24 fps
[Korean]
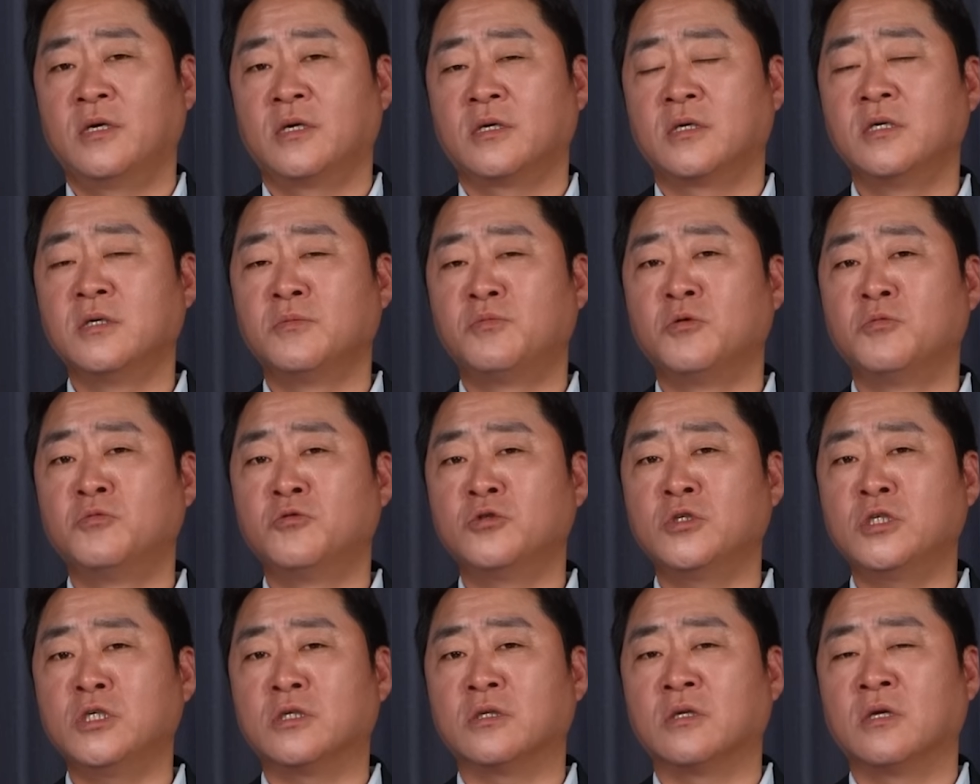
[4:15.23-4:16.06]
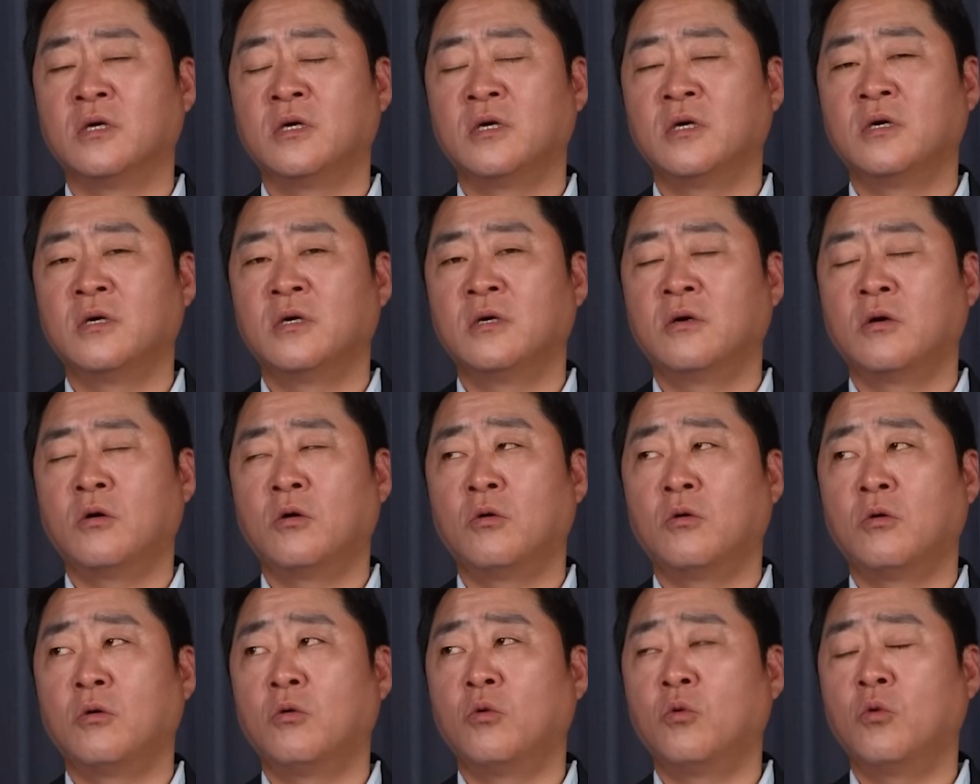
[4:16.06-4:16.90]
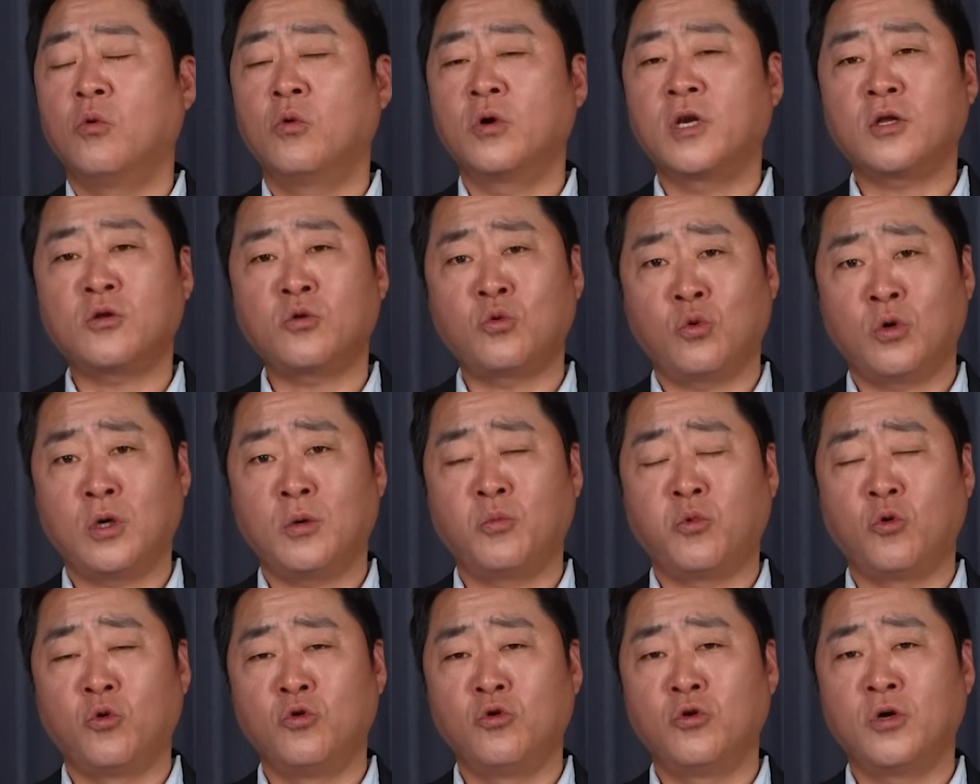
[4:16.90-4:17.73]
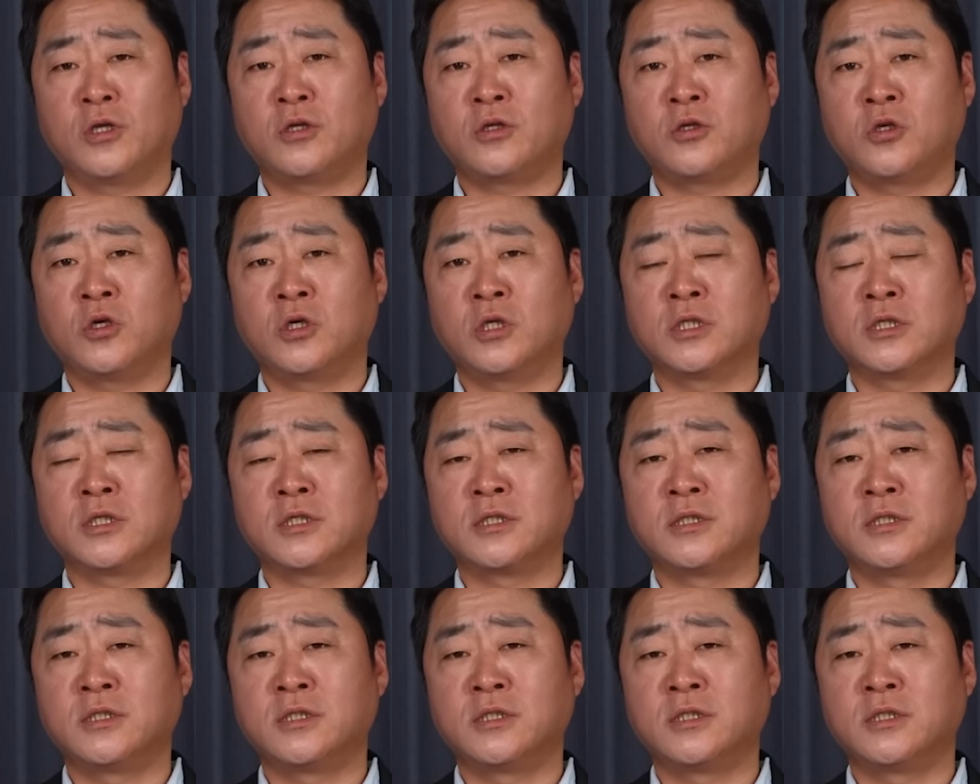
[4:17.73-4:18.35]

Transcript: 그 부부는 오랫동안 보유했던